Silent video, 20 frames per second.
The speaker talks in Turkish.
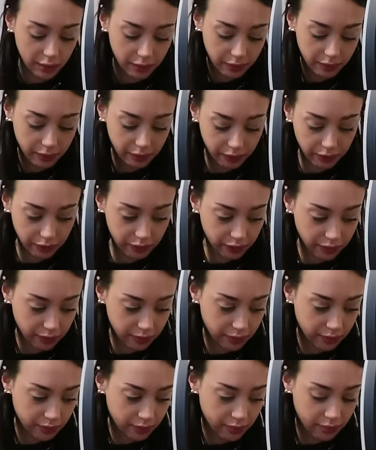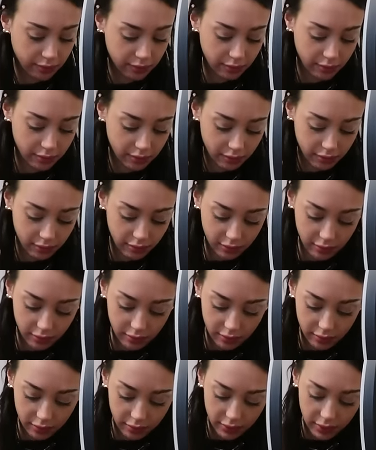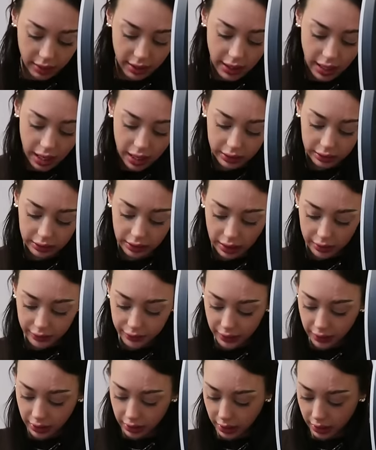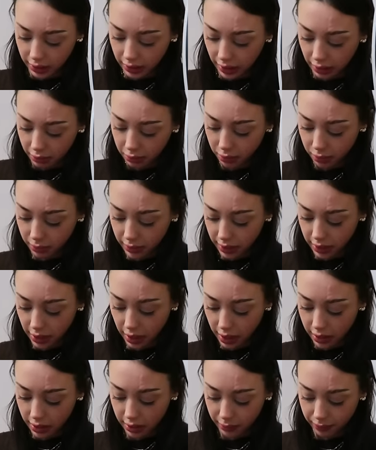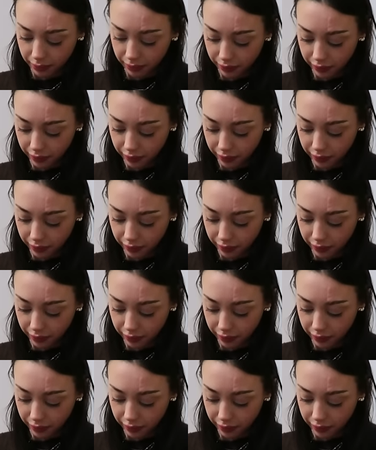Onu ben şey yapıyorum. Alttan maptan böyle bir yandan, yandan falan, yapmamız falan. lazım.